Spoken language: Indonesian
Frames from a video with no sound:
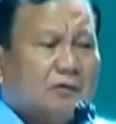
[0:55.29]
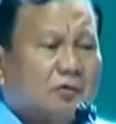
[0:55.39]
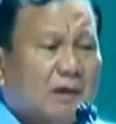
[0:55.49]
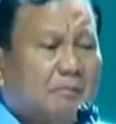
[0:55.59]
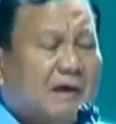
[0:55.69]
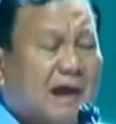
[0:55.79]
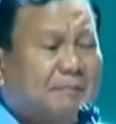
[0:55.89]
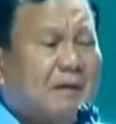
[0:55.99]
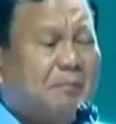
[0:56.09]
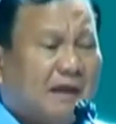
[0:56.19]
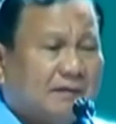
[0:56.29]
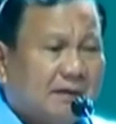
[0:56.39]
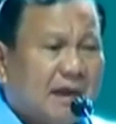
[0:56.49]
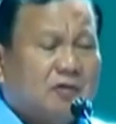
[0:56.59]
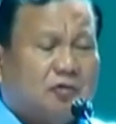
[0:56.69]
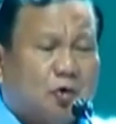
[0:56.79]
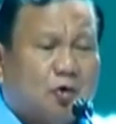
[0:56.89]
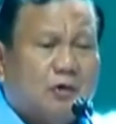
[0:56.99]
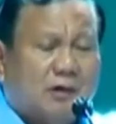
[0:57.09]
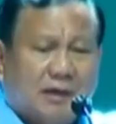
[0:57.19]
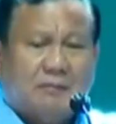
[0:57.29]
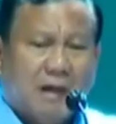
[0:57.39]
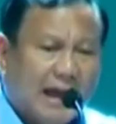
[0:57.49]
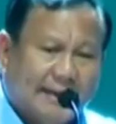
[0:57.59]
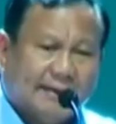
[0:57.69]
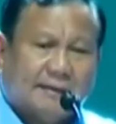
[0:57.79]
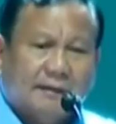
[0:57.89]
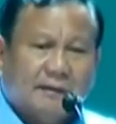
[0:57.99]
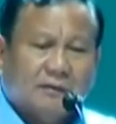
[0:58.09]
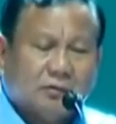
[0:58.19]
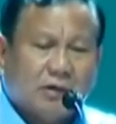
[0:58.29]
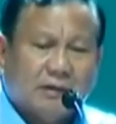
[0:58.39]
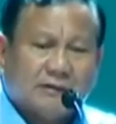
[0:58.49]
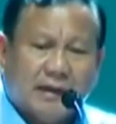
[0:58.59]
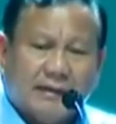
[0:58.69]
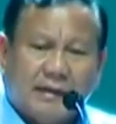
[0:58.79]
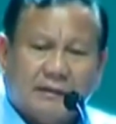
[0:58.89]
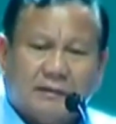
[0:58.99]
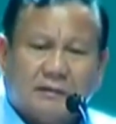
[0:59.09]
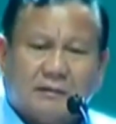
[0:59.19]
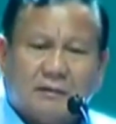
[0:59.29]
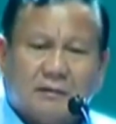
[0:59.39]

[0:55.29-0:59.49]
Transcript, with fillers: sudah berapa presiden turun dengan baik Sudah saudara sekalian